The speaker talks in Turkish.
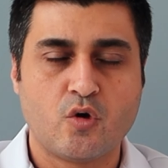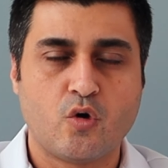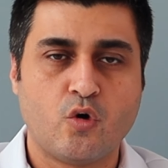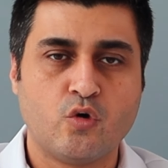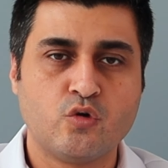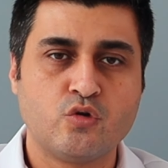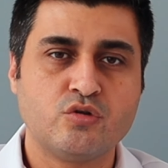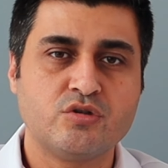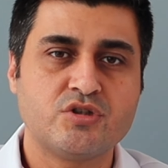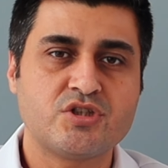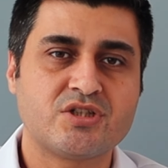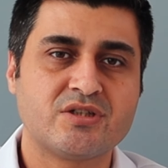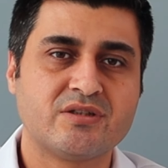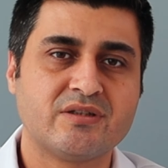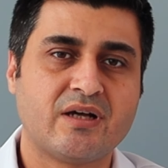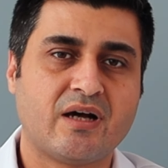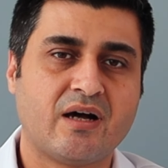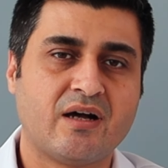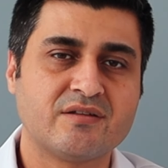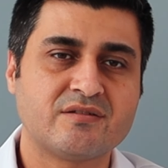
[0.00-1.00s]
Onun
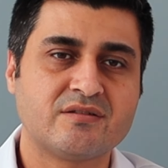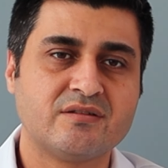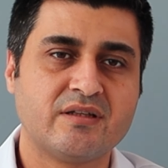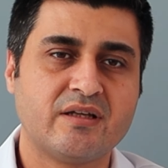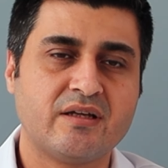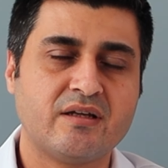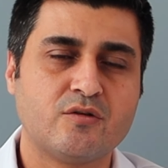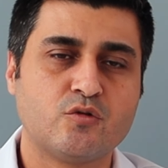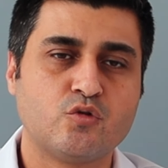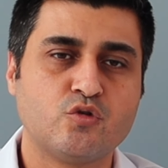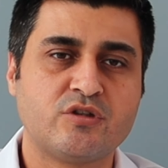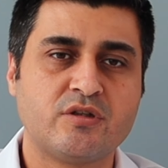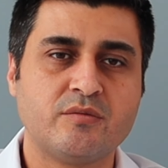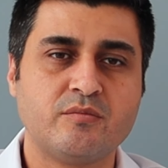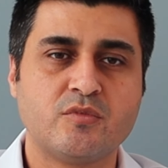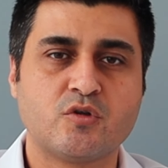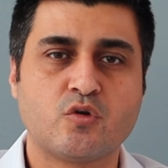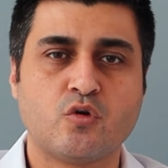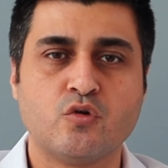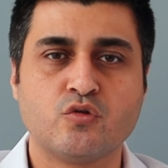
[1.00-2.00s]
dışında aslında
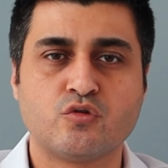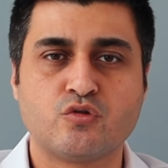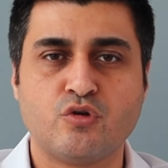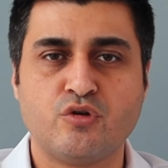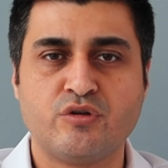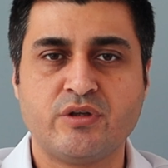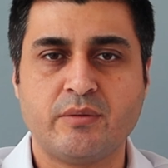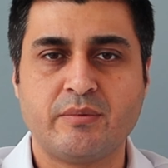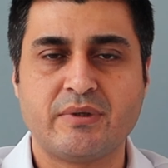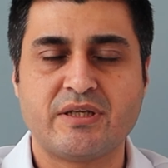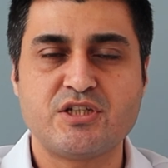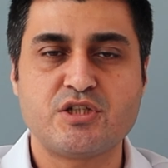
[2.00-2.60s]
rutin bir kontrolünde bile